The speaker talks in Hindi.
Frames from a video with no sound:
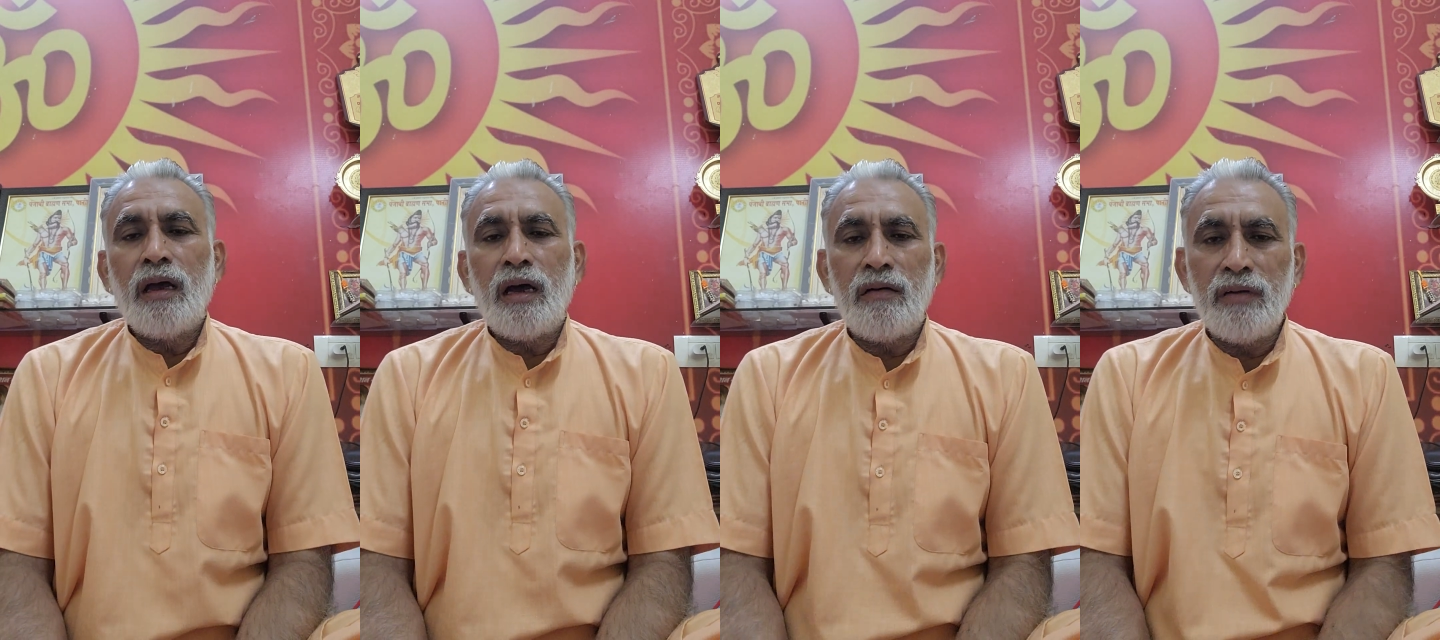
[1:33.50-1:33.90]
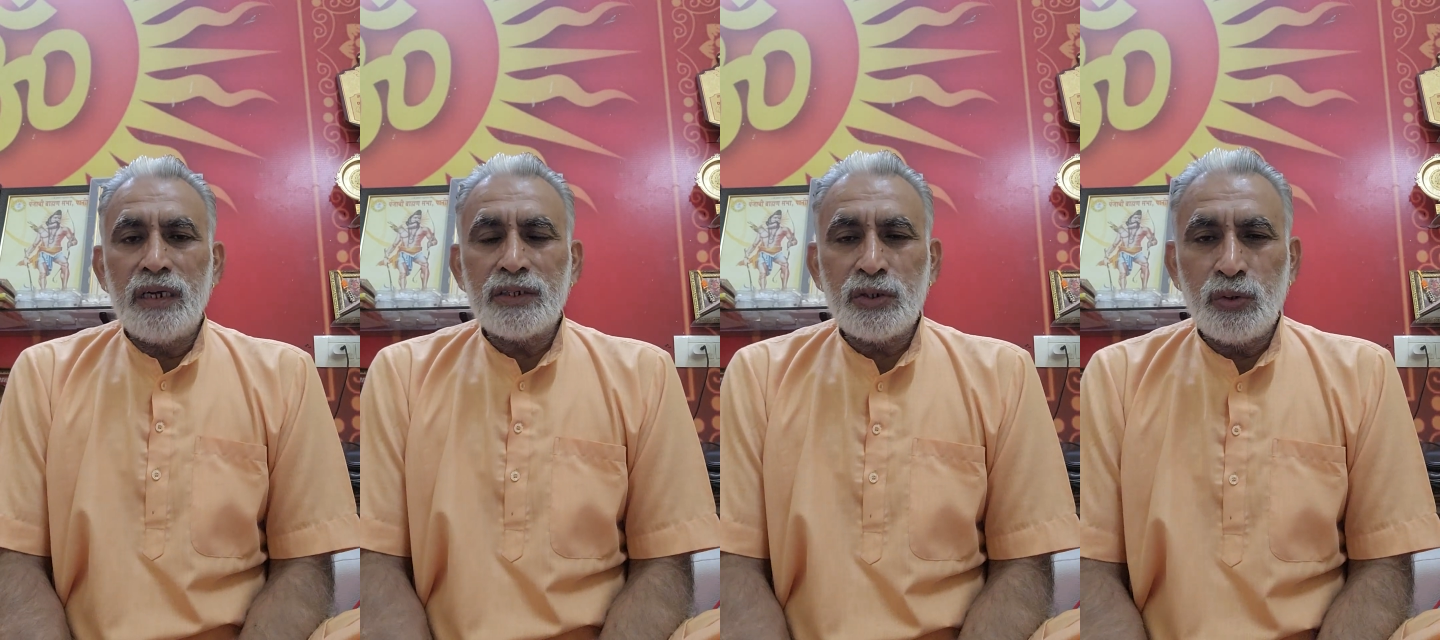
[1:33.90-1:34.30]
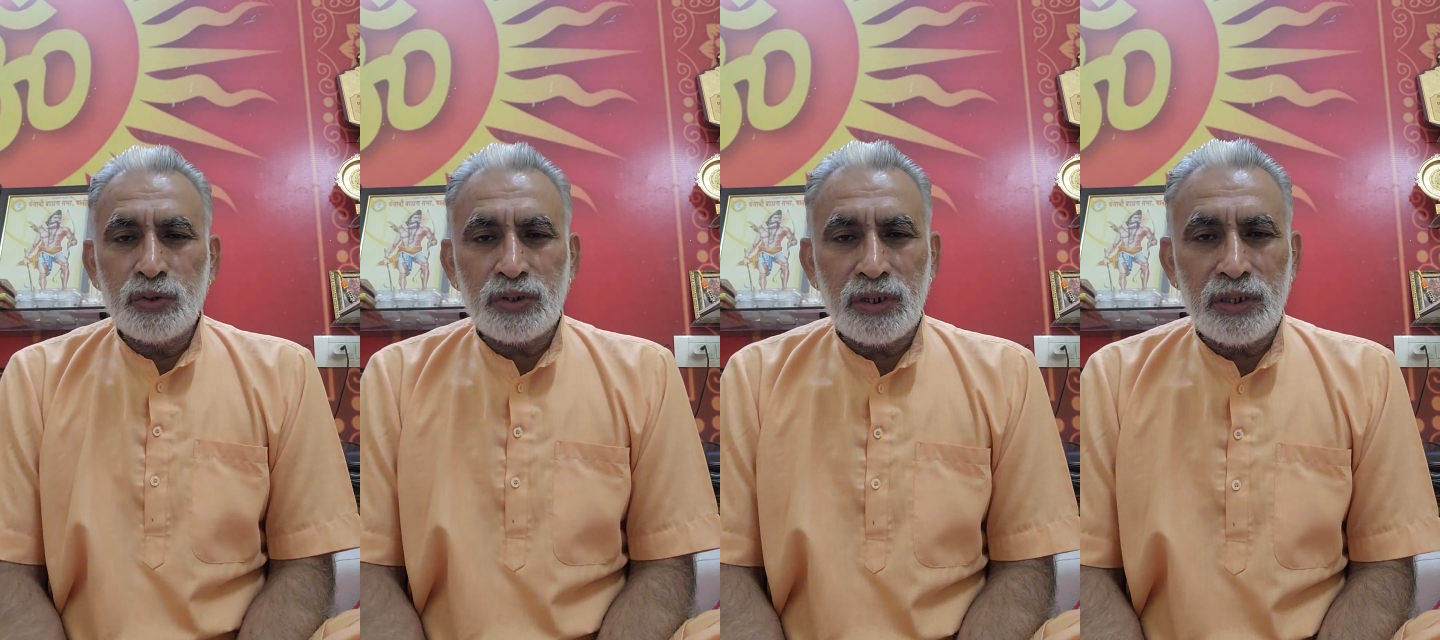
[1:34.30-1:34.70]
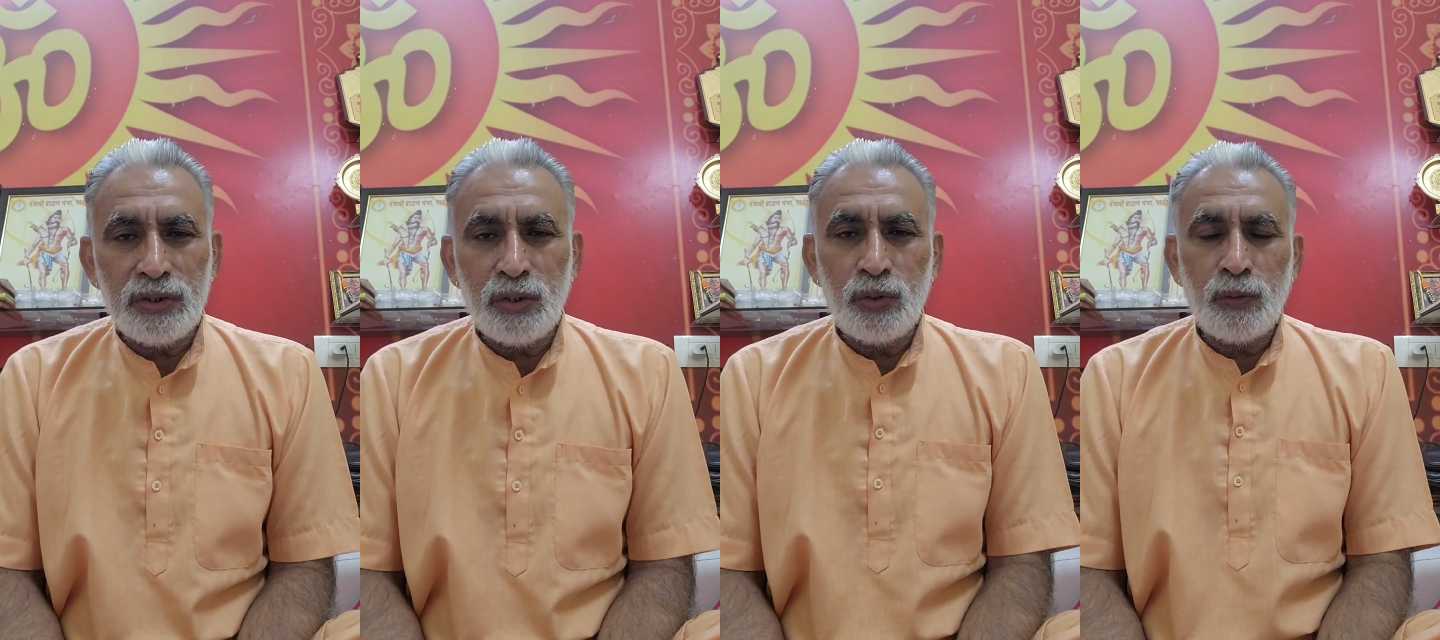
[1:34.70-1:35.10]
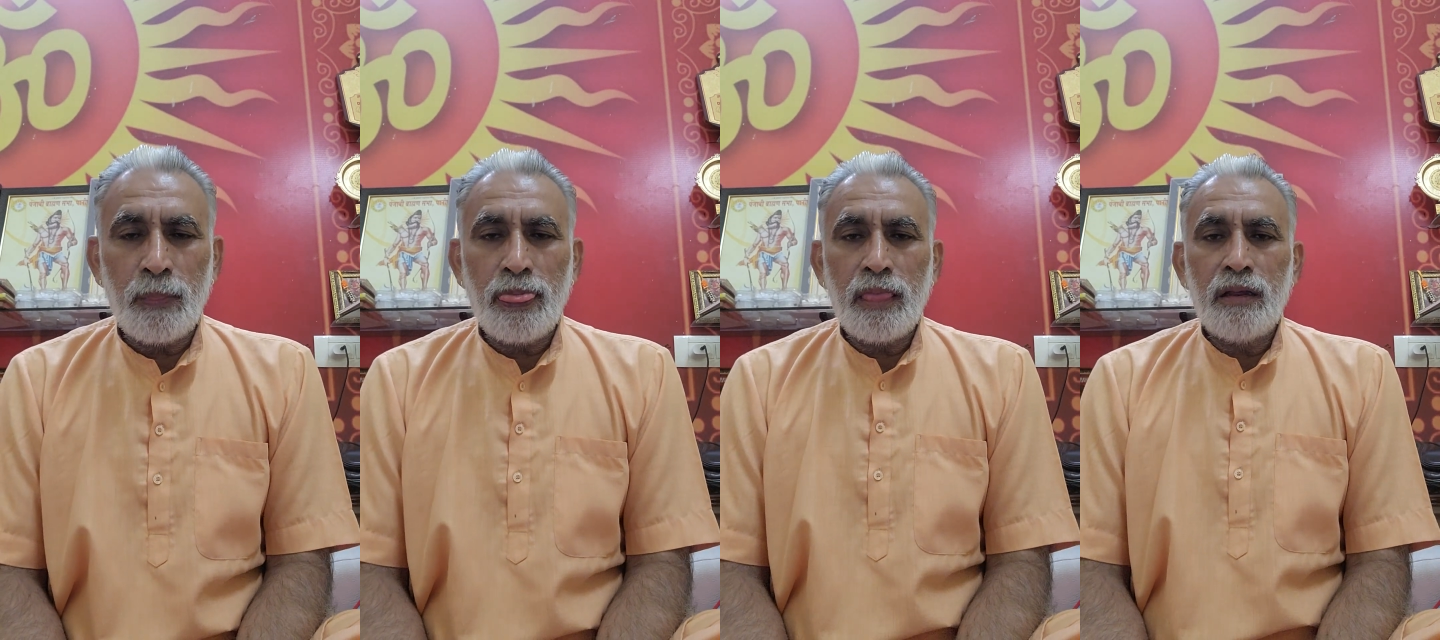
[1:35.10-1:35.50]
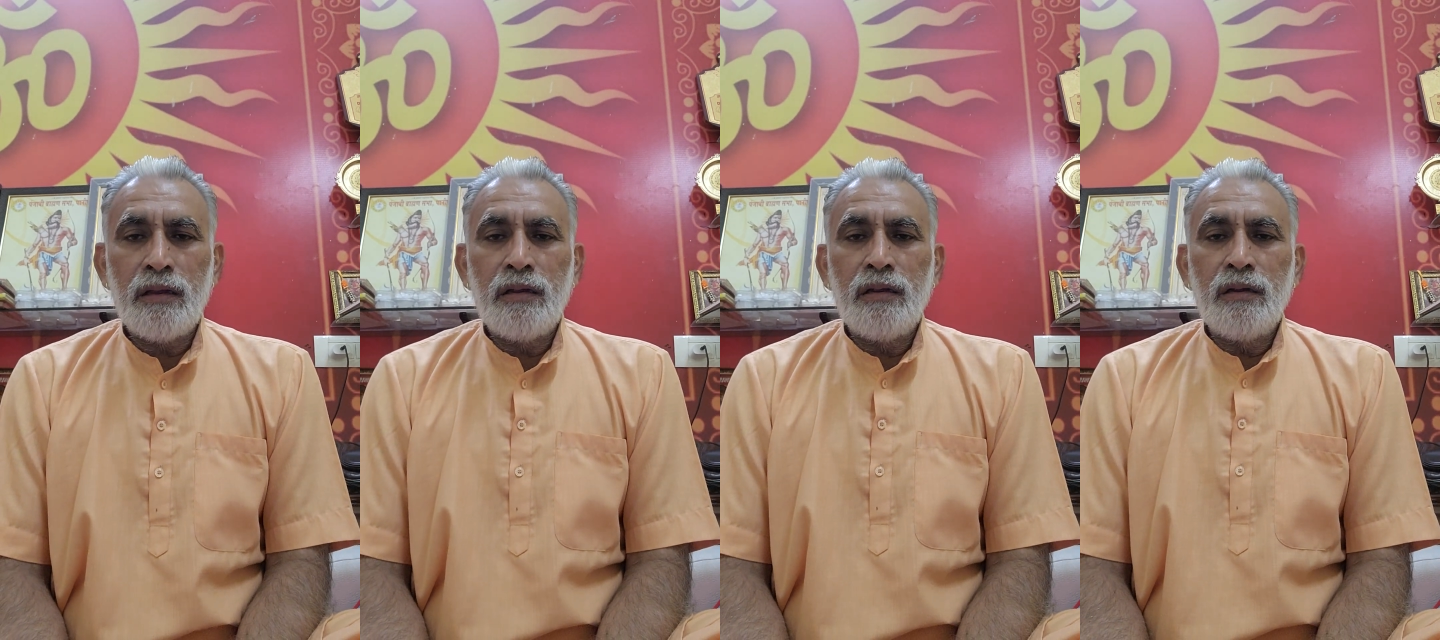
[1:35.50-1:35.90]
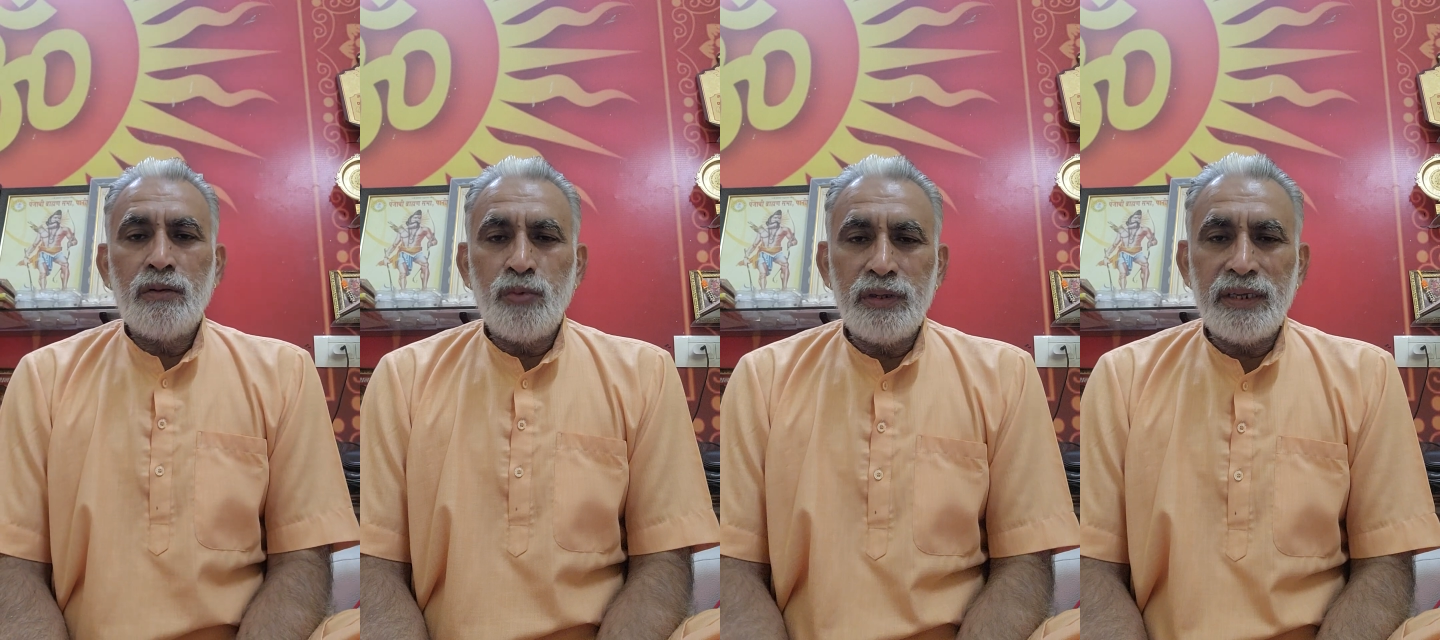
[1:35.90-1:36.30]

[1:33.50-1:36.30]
अवलश गोत्र की जो कुल